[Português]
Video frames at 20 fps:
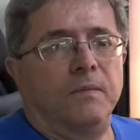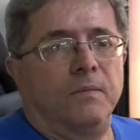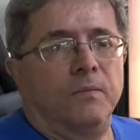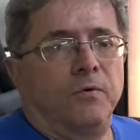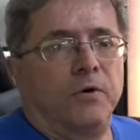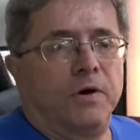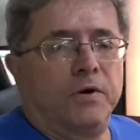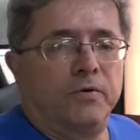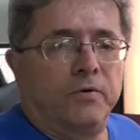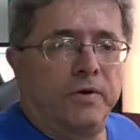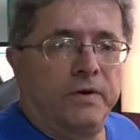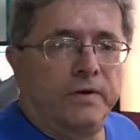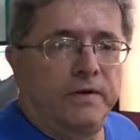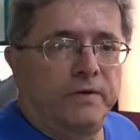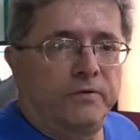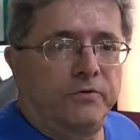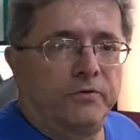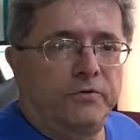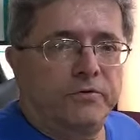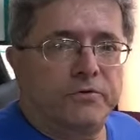Boa noite
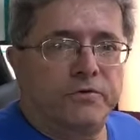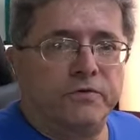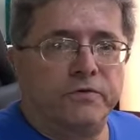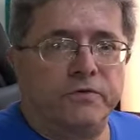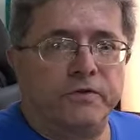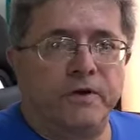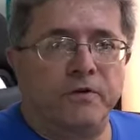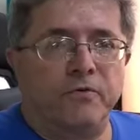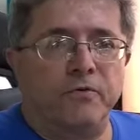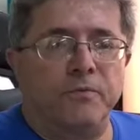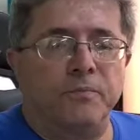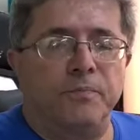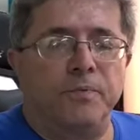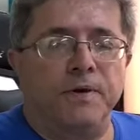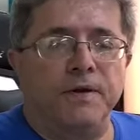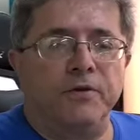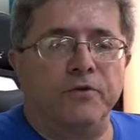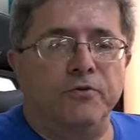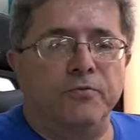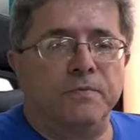a todos que nos
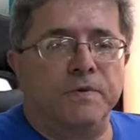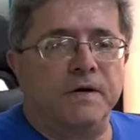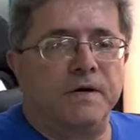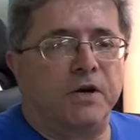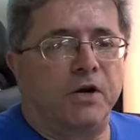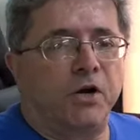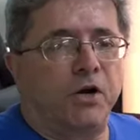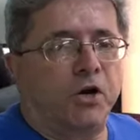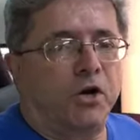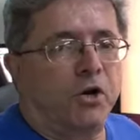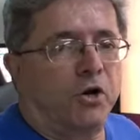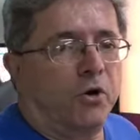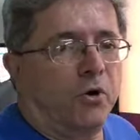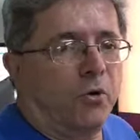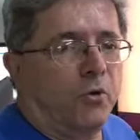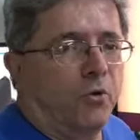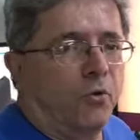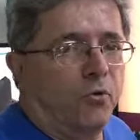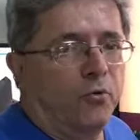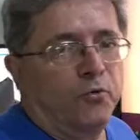acompanham no
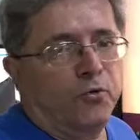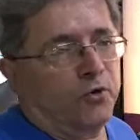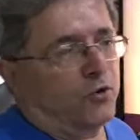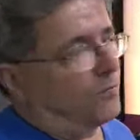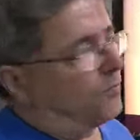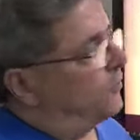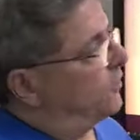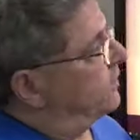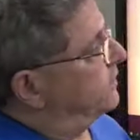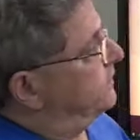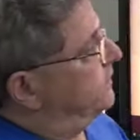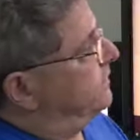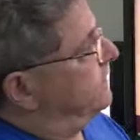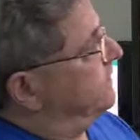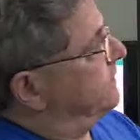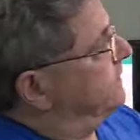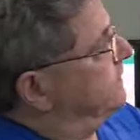Marcou no Esporte.